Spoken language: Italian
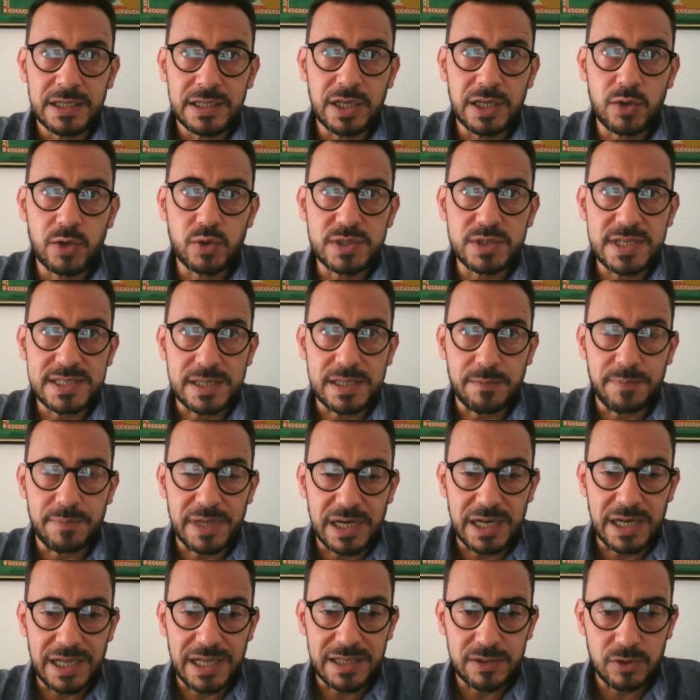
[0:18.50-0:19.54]
di cui si sta
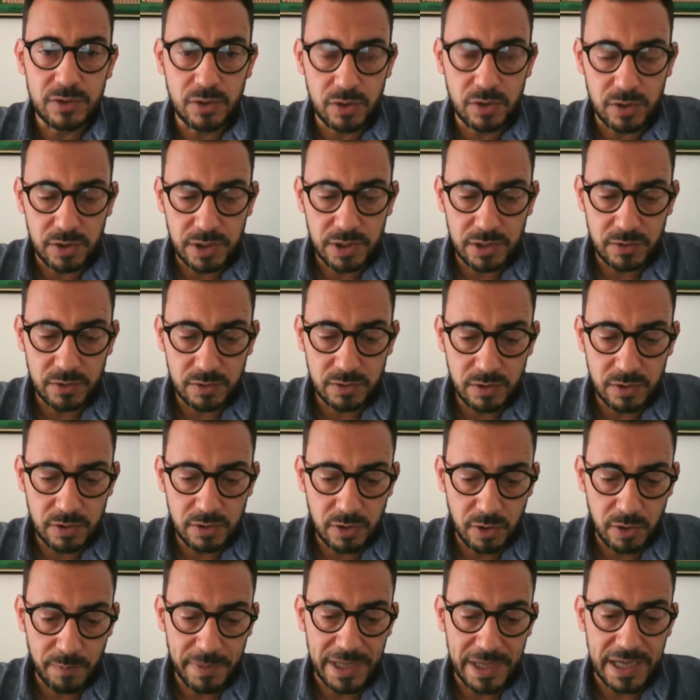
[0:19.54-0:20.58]
parlando in Unione
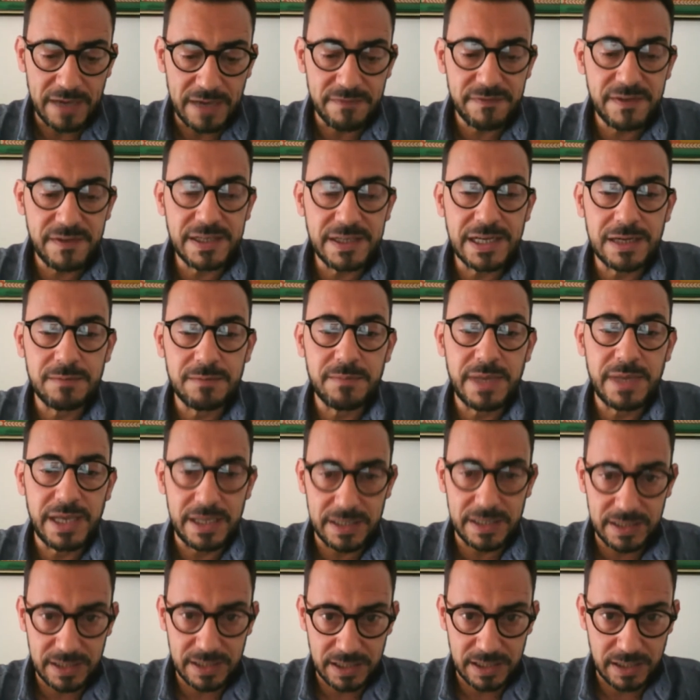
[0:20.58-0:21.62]
Europea.
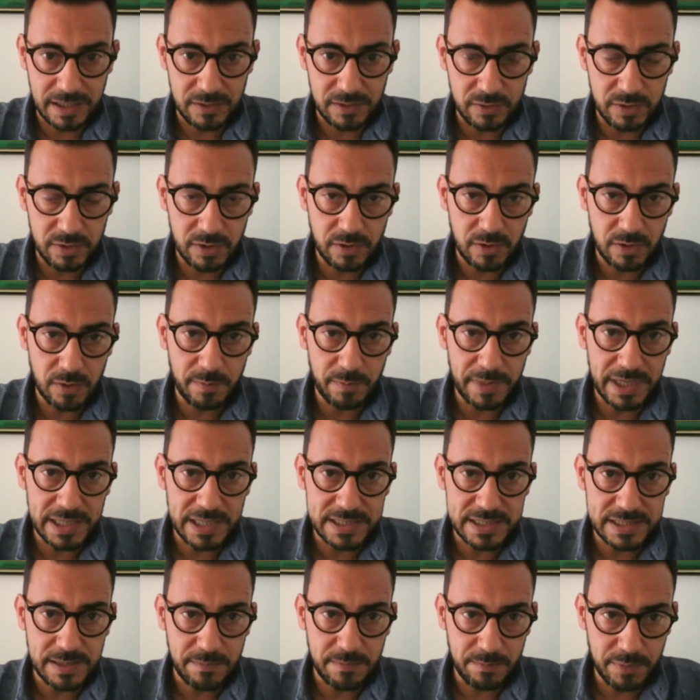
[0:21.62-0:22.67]
Finalmente l'Unione
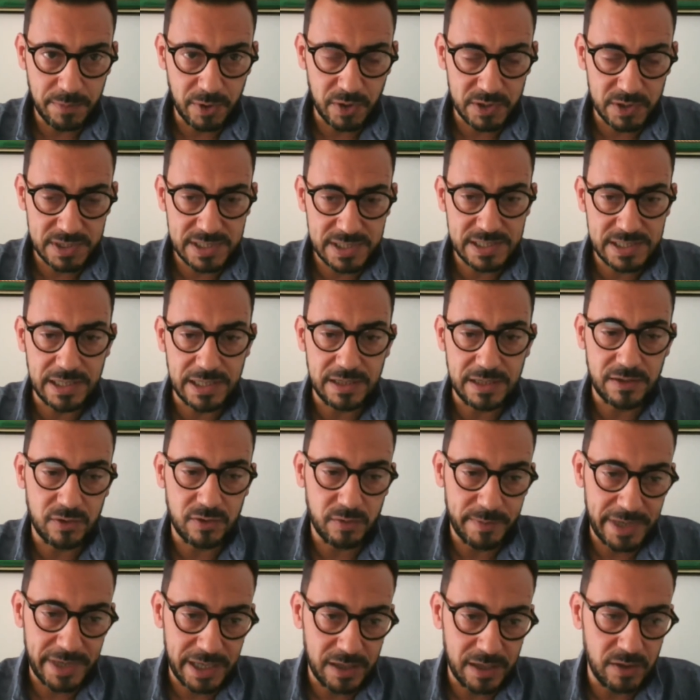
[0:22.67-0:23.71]
Europea si è posta,
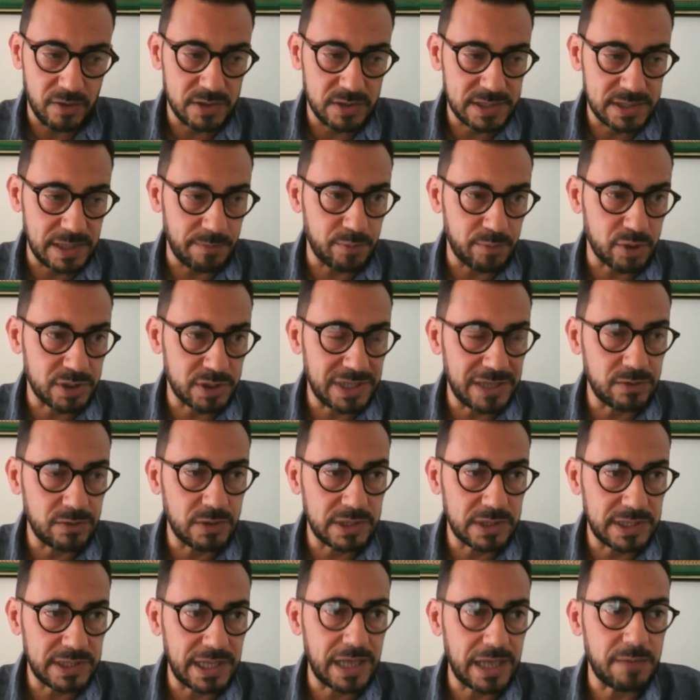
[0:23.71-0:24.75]
o meglio, sta
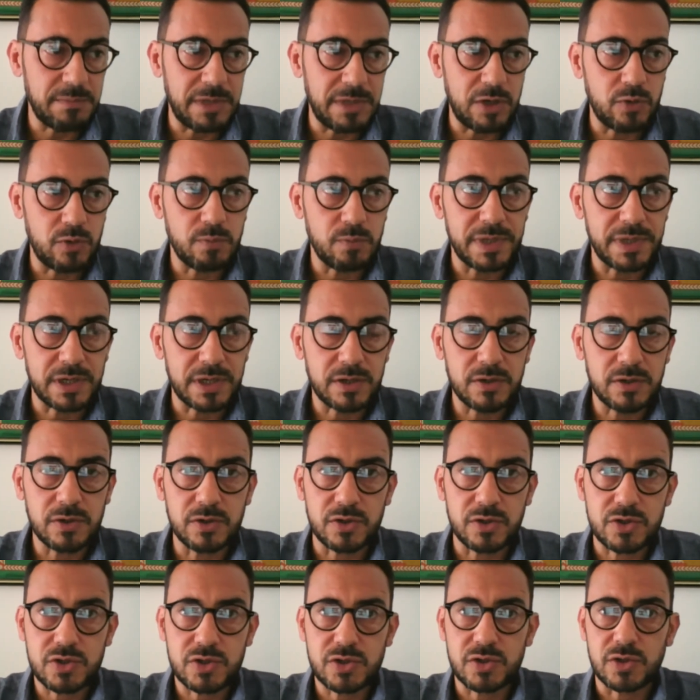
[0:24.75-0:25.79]
portando a termine un
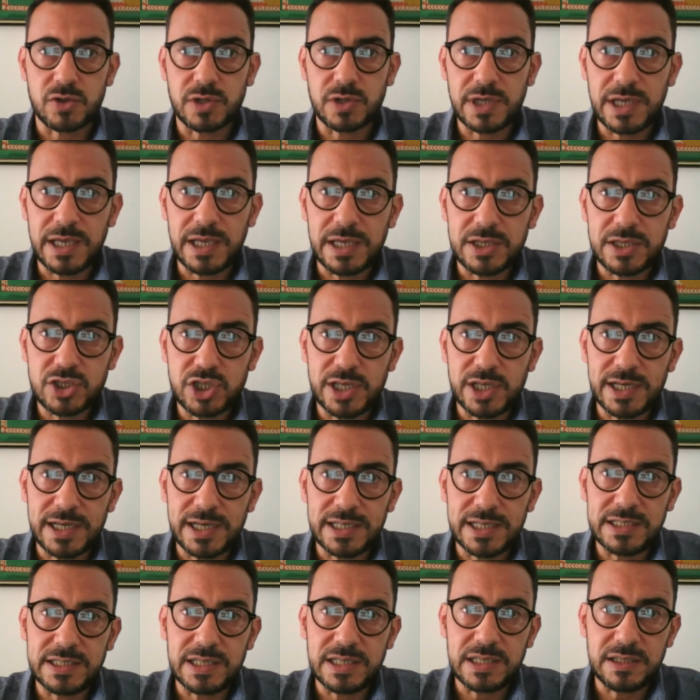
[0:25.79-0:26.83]
percorso che
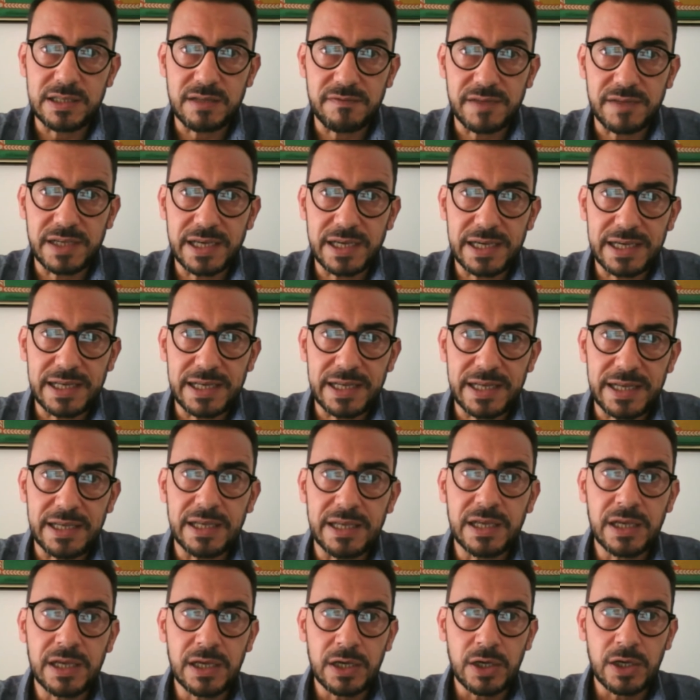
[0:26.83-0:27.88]
cerca di
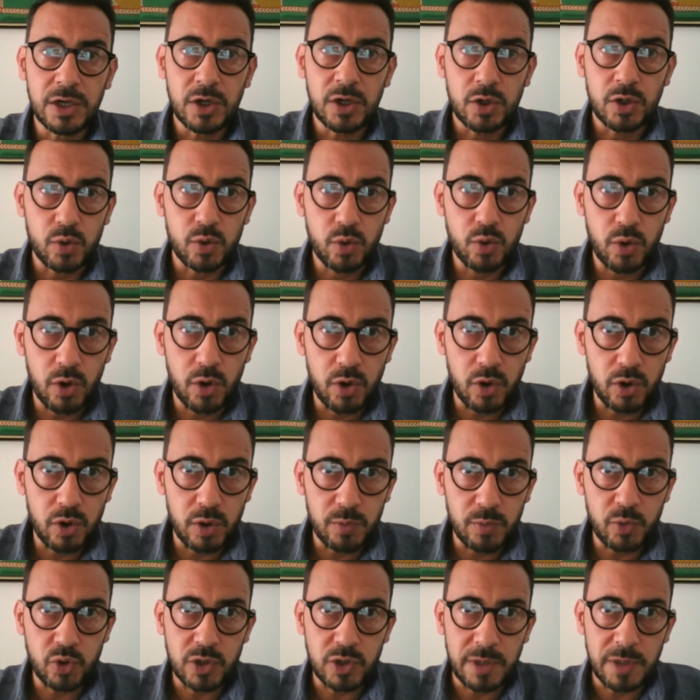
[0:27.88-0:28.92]
identificare un luogo
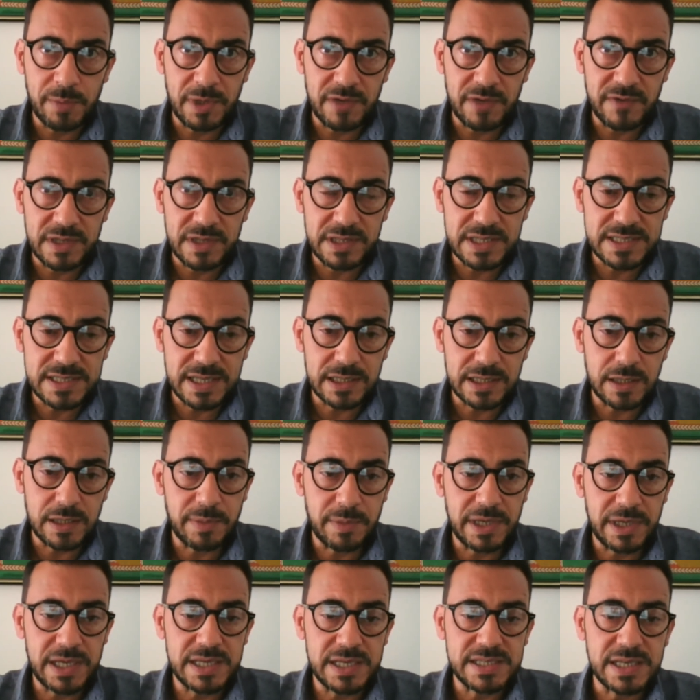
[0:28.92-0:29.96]
comune per i 27
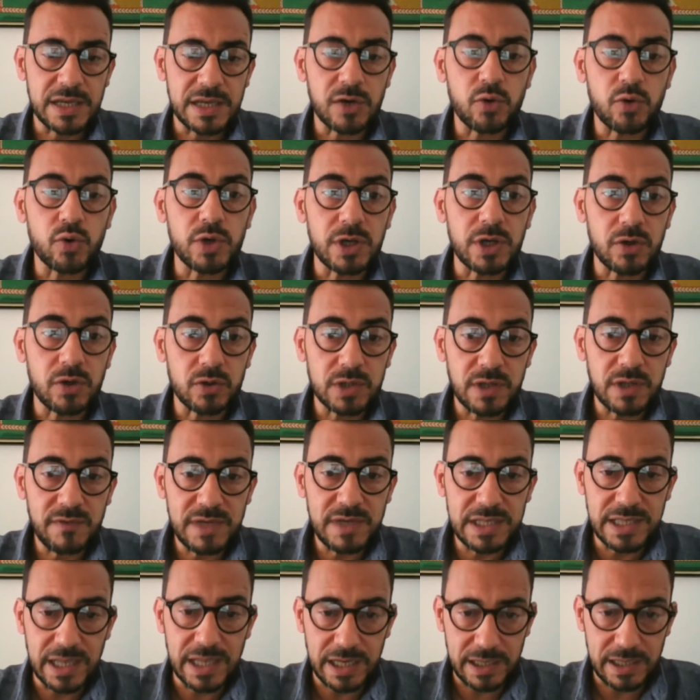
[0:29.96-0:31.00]
paesi in cui
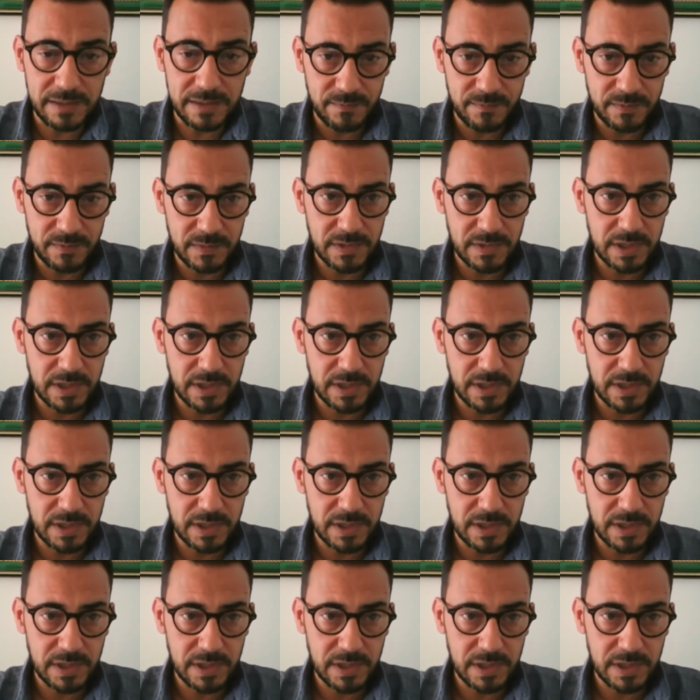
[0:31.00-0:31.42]
condividere